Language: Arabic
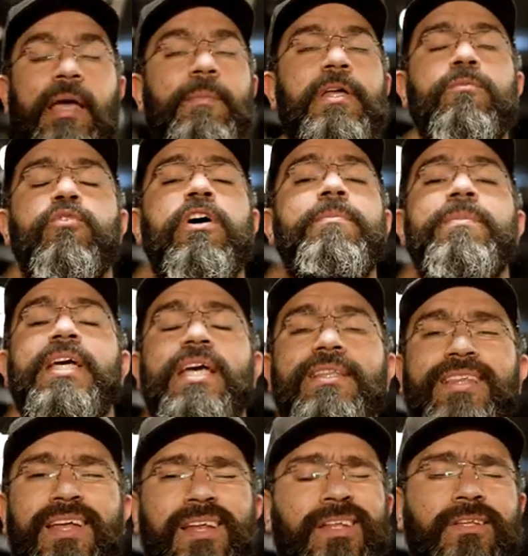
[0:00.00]
كمان مهم
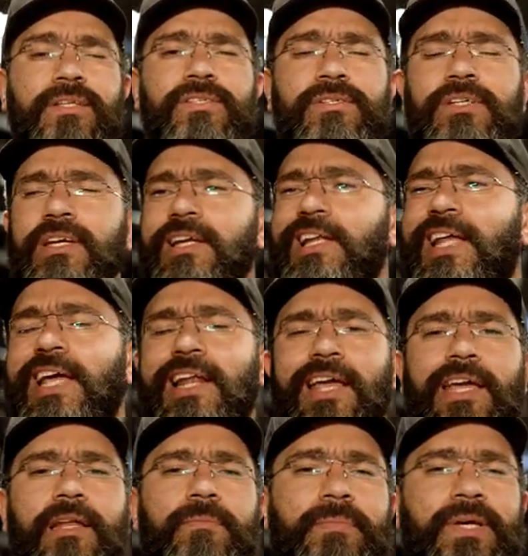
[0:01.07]
جدا لتصنيع
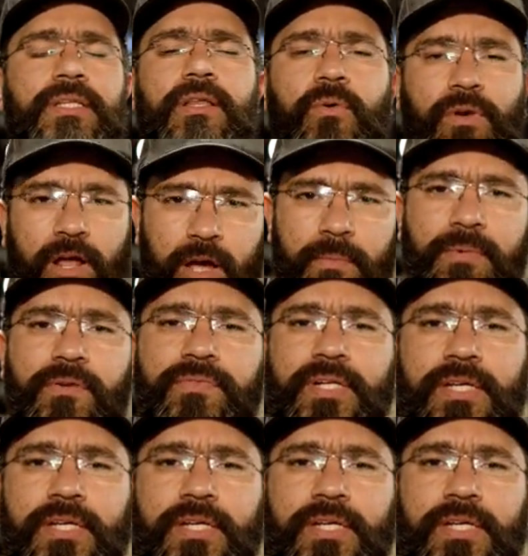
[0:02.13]
الخلايا البيضاء والحمراء في